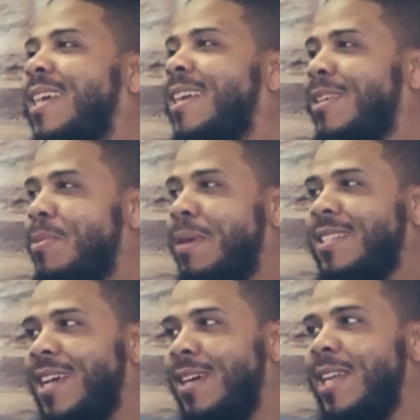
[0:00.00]
Apapun
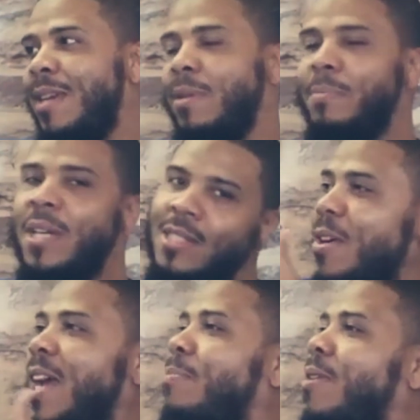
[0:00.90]
yang kamu lihat,
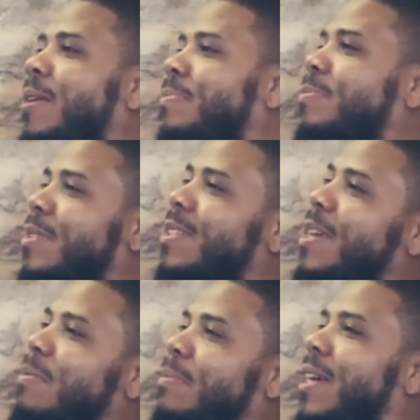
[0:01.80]
kamu
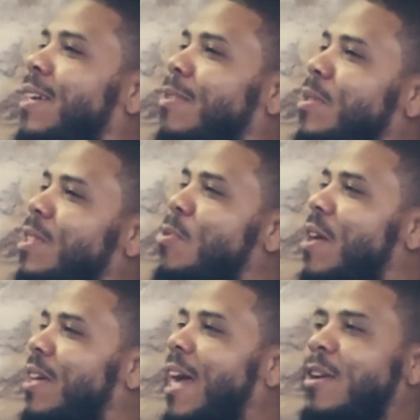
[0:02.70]
lakukan,
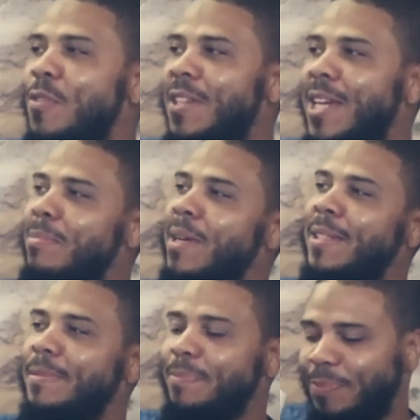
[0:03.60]
tapi ketika kamu
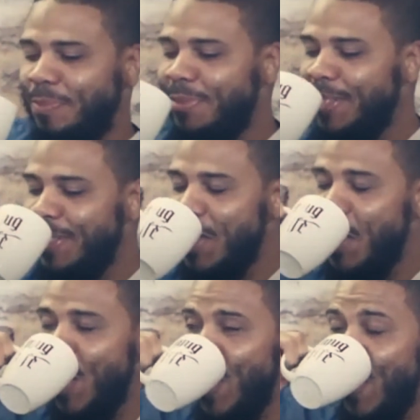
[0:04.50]
meletakkan wajahmu